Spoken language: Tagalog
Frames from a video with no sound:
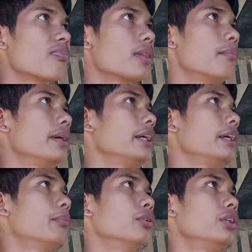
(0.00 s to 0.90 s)
may
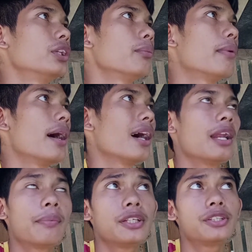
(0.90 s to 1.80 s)
ibon dito mga
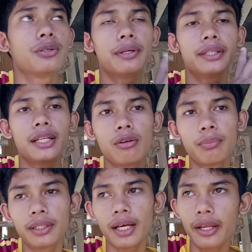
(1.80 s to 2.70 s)
kalapatids. So may
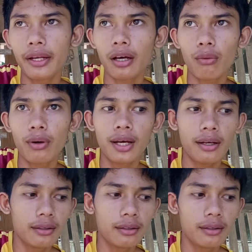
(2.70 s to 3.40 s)
tatlo pa tayong nakawala.